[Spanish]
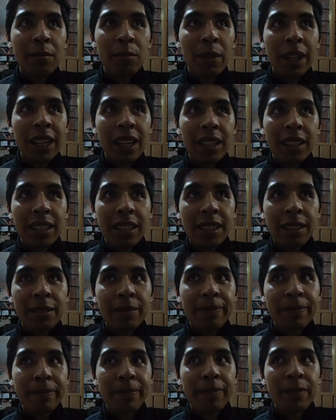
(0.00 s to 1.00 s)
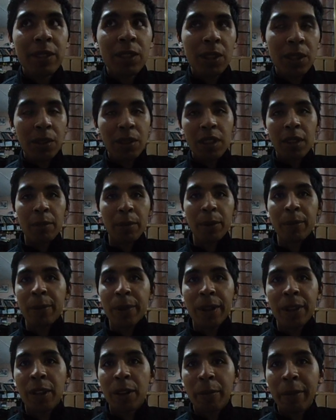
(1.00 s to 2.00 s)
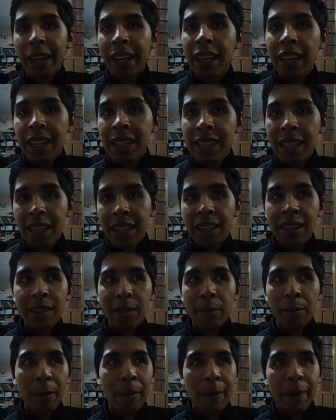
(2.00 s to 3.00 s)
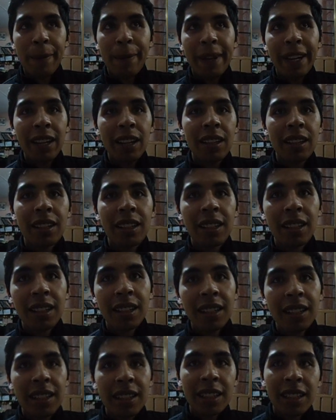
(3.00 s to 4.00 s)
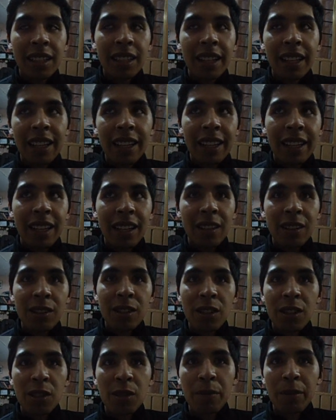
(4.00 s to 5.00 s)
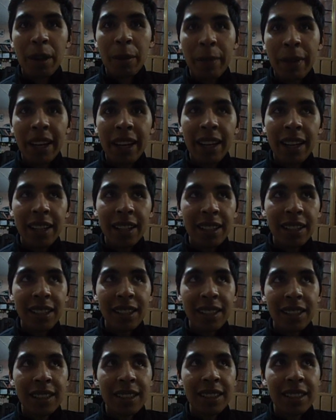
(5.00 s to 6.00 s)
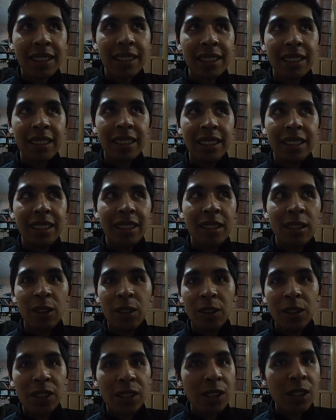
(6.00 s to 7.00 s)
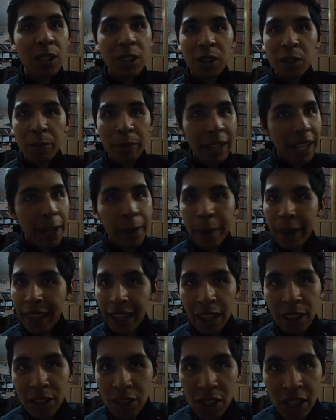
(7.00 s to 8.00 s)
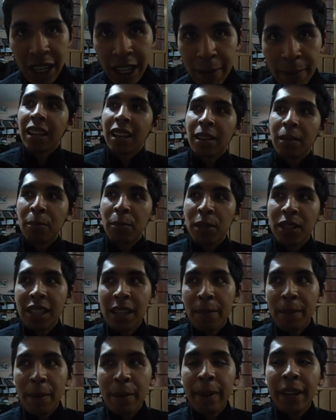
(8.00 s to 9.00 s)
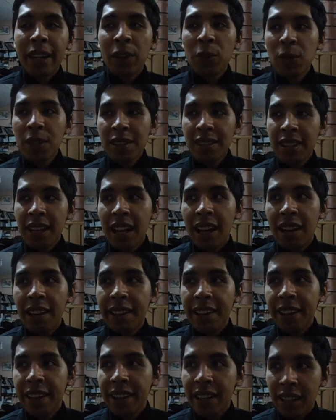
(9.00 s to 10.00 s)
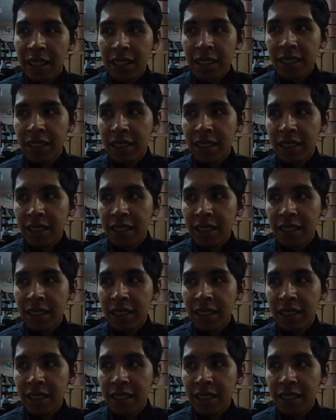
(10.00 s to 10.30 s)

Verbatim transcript: Bueno, soy un tipo muy normal, así como me ven. Eh, no soy Superman, no soy superhéroe de noche. Pues a mí me gusta